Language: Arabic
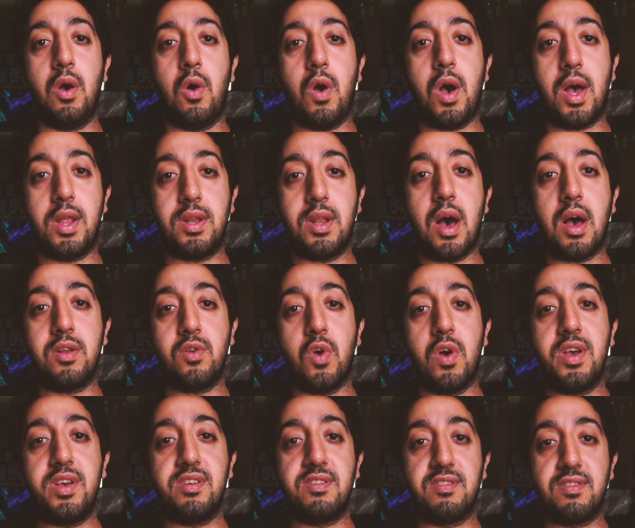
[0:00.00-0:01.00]
لو حد عنده
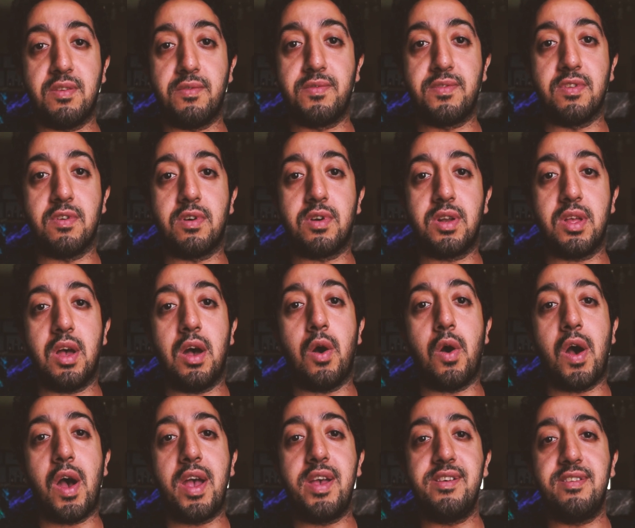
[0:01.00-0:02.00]
أي استفسار أو
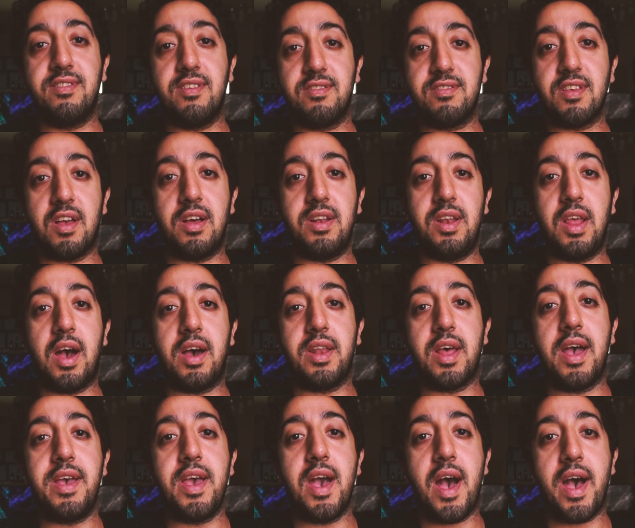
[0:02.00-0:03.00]
عايز يسألني عن
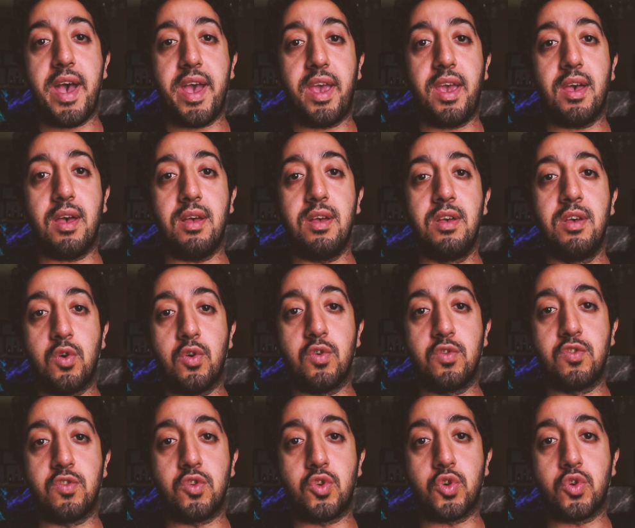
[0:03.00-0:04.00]
أي حاجة
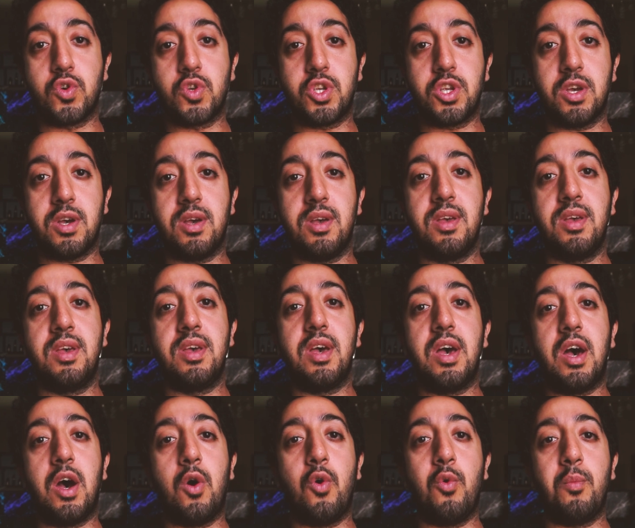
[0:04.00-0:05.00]
تخص جورجيا
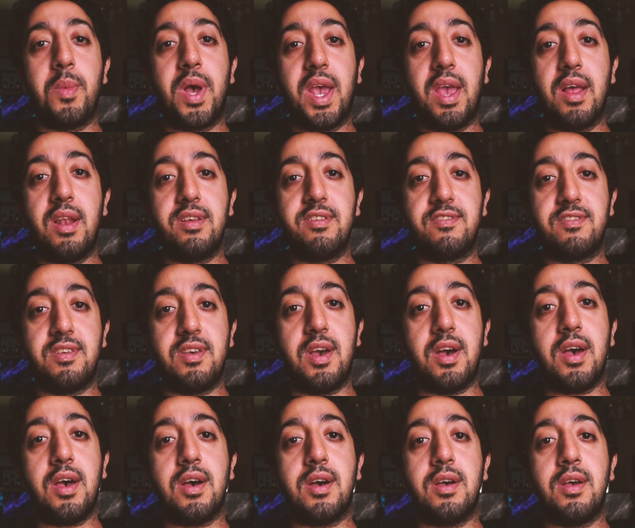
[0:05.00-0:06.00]
أو مجال
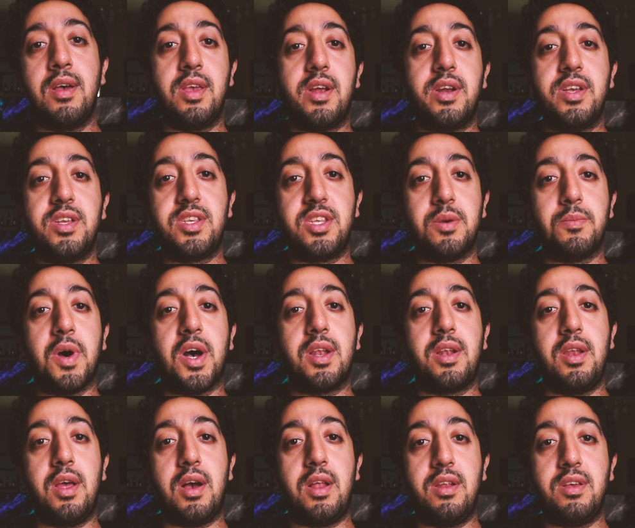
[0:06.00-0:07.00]
السياحة ياريت
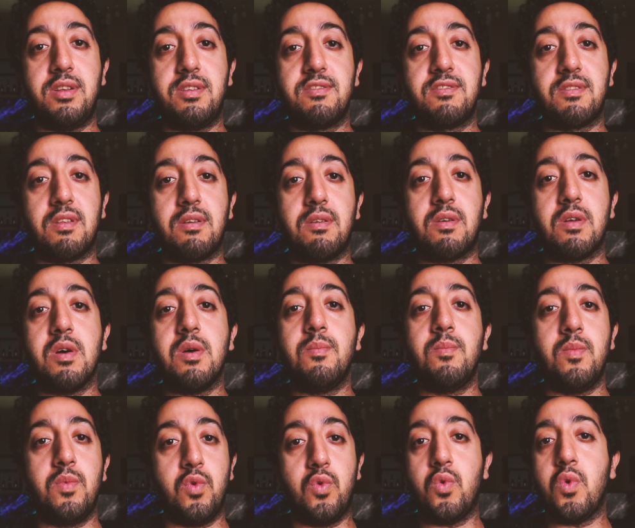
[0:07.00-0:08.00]
يبعتلي على الانستجرام
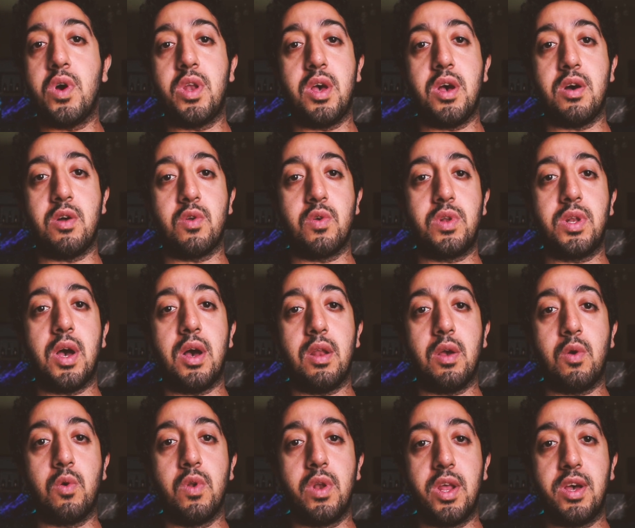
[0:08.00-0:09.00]
وأنا هرد على
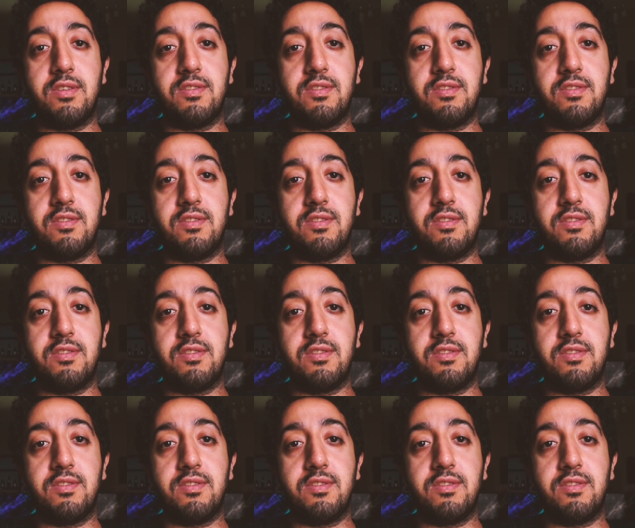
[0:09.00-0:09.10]
كل